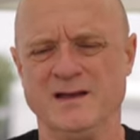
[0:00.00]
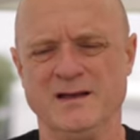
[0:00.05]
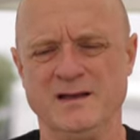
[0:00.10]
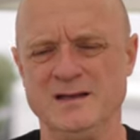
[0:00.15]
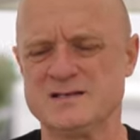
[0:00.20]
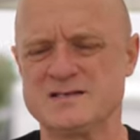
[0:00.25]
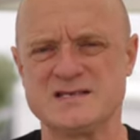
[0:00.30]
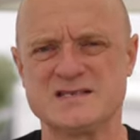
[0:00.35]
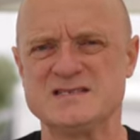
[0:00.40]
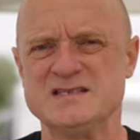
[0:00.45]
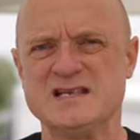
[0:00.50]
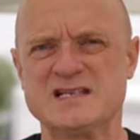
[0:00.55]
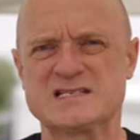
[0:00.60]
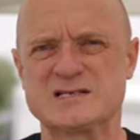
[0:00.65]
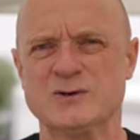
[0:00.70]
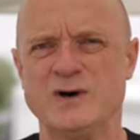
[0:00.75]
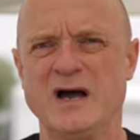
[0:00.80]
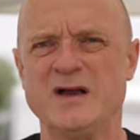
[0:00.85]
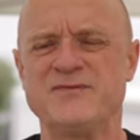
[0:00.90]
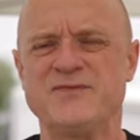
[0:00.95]
ist es nicht
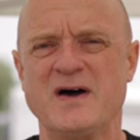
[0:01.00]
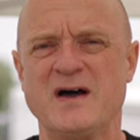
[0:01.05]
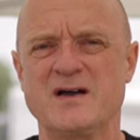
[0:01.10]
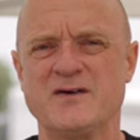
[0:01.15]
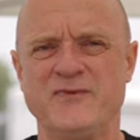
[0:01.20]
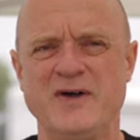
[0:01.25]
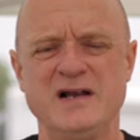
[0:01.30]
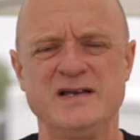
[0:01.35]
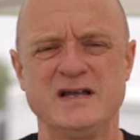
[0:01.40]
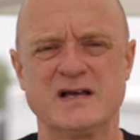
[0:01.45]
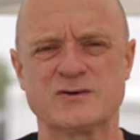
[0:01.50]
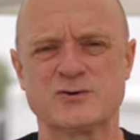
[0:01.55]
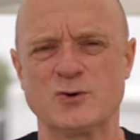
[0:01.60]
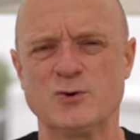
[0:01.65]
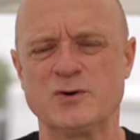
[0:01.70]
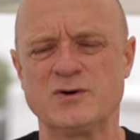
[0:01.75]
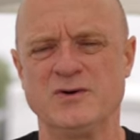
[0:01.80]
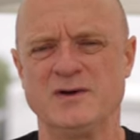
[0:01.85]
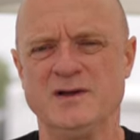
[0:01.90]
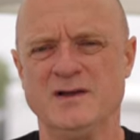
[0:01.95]
so einfach, weil der
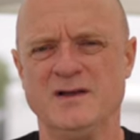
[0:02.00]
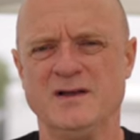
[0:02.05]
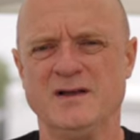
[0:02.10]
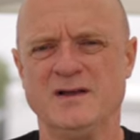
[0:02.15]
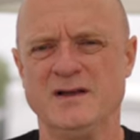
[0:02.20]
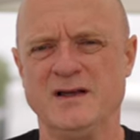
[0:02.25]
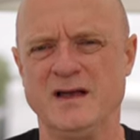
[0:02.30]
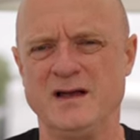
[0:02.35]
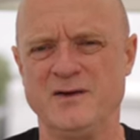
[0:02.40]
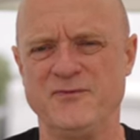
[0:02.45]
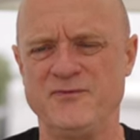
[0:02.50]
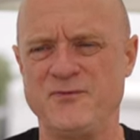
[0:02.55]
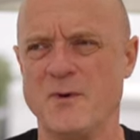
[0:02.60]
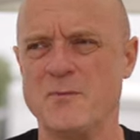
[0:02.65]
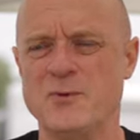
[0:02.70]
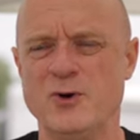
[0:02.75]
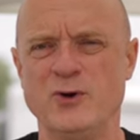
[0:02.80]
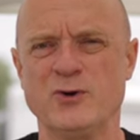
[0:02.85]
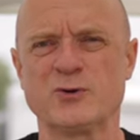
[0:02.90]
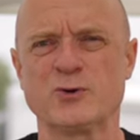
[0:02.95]
Druck äh,
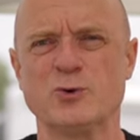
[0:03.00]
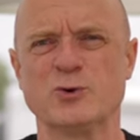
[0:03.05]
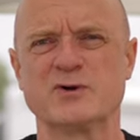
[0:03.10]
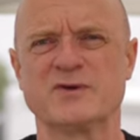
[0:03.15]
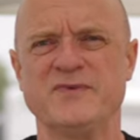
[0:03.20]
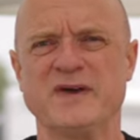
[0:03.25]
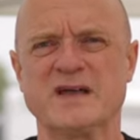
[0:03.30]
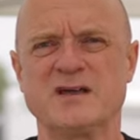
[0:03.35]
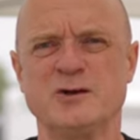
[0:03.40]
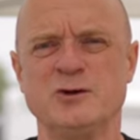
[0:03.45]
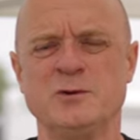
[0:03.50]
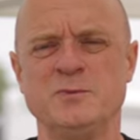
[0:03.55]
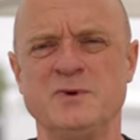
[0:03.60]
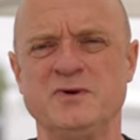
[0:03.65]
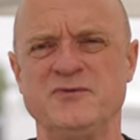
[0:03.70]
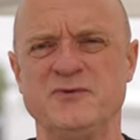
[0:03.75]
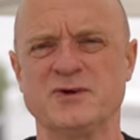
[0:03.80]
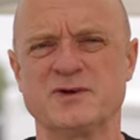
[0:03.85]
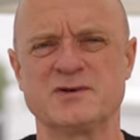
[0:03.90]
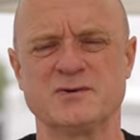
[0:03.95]
vom Höhenruder
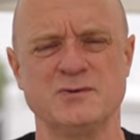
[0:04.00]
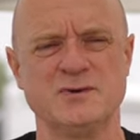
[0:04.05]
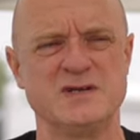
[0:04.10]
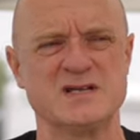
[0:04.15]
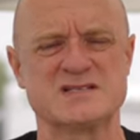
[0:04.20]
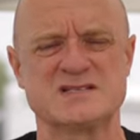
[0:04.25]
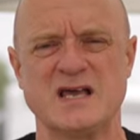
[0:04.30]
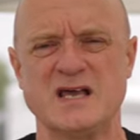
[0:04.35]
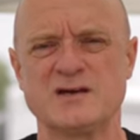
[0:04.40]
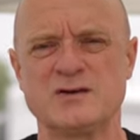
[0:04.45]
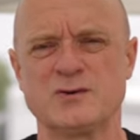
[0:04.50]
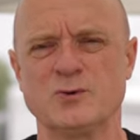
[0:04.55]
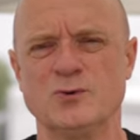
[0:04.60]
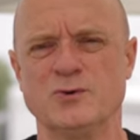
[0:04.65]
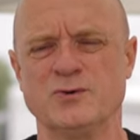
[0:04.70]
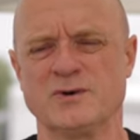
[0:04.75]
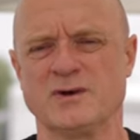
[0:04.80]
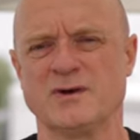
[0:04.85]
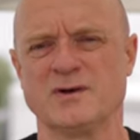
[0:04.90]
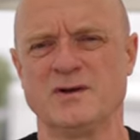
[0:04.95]
weggenommen wird und das
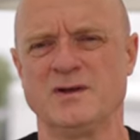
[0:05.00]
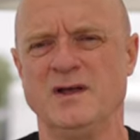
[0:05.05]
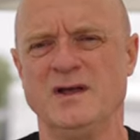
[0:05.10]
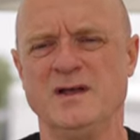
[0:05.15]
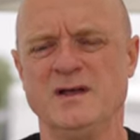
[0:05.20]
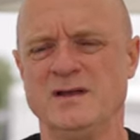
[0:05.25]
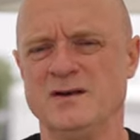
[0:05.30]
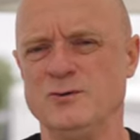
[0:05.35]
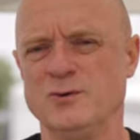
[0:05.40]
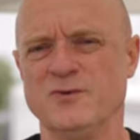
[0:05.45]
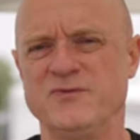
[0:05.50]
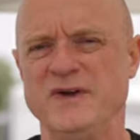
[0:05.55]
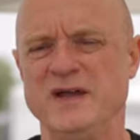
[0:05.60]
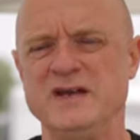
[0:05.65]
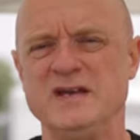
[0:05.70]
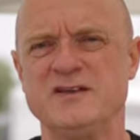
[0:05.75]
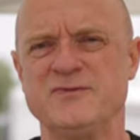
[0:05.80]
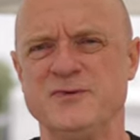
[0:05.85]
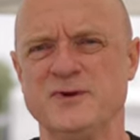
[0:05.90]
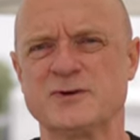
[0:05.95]
Seitenruder nur
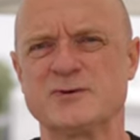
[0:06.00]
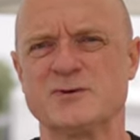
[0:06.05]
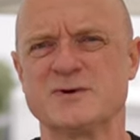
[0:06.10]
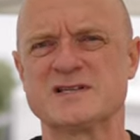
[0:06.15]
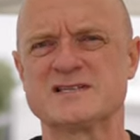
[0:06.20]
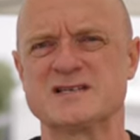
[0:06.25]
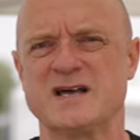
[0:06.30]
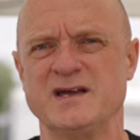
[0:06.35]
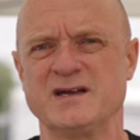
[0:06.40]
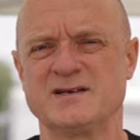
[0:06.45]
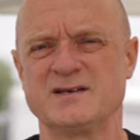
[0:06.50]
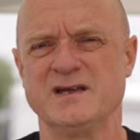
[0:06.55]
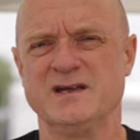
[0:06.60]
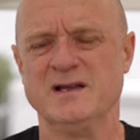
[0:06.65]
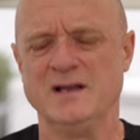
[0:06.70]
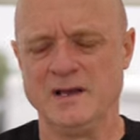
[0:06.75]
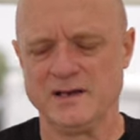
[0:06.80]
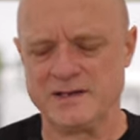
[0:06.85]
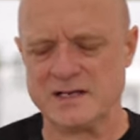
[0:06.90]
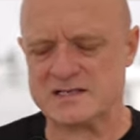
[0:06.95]
wenig Wirkung zeigt.
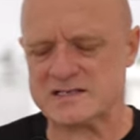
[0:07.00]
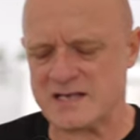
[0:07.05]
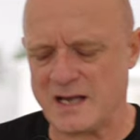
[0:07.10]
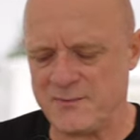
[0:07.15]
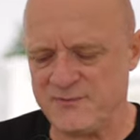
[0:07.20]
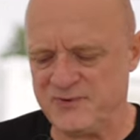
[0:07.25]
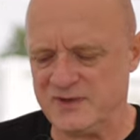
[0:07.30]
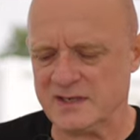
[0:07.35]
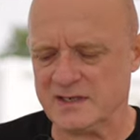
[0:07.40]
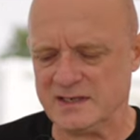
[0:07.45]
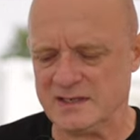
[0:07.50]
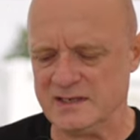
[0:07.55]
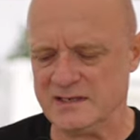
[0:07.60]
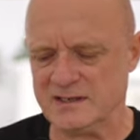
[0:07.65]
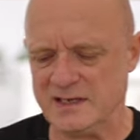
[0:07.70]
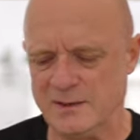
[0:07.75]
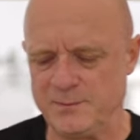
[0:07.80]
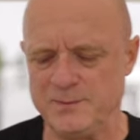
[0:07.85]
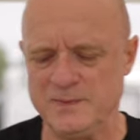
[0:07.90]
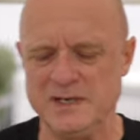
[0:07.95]
Das haben wir
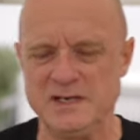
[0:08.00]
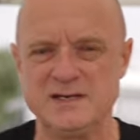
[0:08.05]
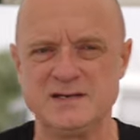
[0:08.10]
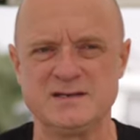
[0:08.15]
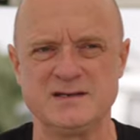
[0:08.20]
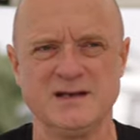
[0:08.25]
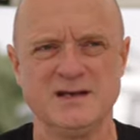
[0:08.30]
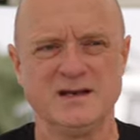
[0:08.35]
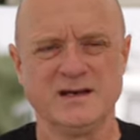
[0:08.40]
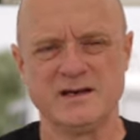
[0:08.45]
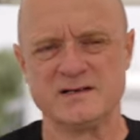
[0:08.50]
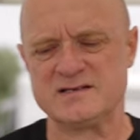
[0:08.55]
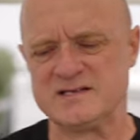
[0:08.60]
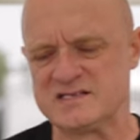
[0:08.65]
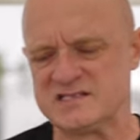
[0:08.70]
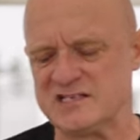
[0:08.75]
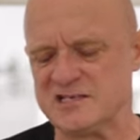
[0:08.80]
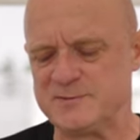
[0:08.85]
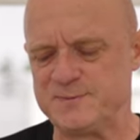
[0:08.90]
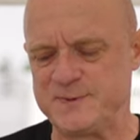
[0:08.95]
hier eben nicht. Das
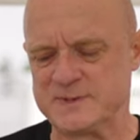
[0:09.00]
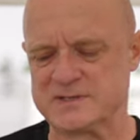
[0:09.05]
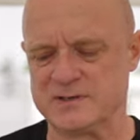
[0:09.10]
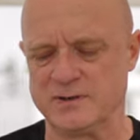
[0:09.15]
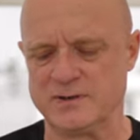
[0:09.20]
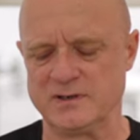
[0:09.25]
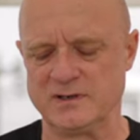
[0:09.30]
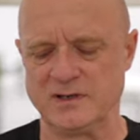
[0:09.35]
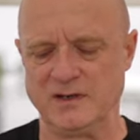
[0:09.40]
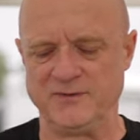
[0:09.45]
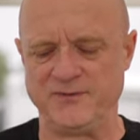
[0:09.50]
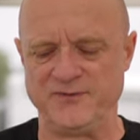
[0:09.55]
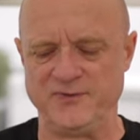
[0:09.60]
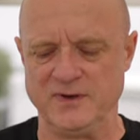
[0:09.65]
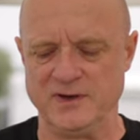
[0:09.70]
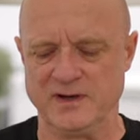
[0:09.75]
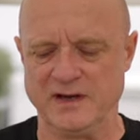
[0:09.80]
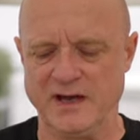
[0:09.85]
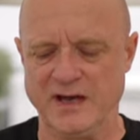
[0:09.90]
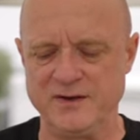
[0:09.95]
ist insbesondere
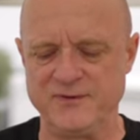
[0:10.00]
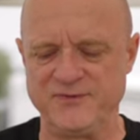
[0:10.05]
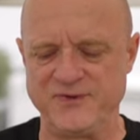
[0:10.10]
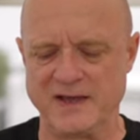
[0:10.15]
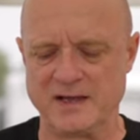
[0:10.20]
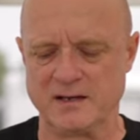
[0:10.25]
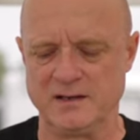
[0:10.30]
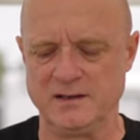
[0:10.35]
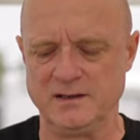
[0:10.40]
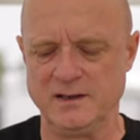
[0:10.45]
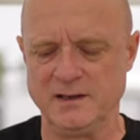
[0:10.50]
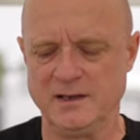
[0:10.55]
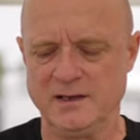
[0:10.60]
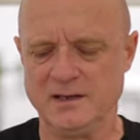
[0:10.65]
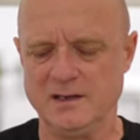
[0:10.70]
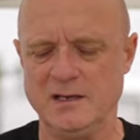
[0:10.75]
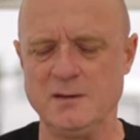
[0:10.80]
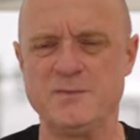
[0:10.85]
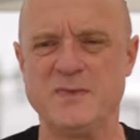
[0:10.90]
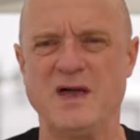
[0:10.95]
für Anfänger
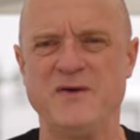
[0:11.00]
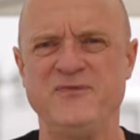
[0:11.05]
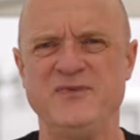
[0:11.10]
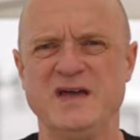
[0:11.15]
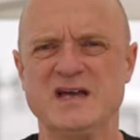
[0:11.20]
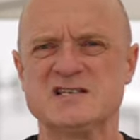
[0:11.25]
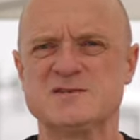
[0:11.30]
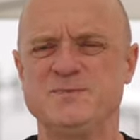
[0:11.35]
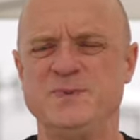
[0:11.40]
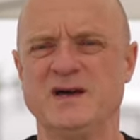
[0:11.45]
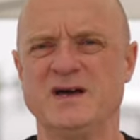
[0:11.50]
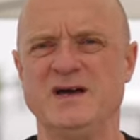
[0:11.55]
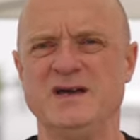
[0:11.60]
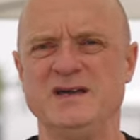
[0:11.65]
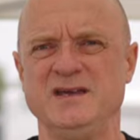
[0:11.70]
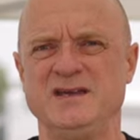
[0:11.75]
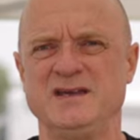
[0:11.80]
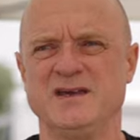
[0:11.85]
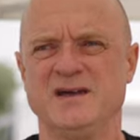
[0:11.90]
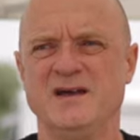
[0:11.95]
im
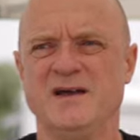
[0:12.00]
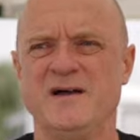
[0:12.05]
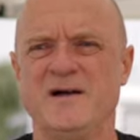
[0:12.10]
FES-Bereich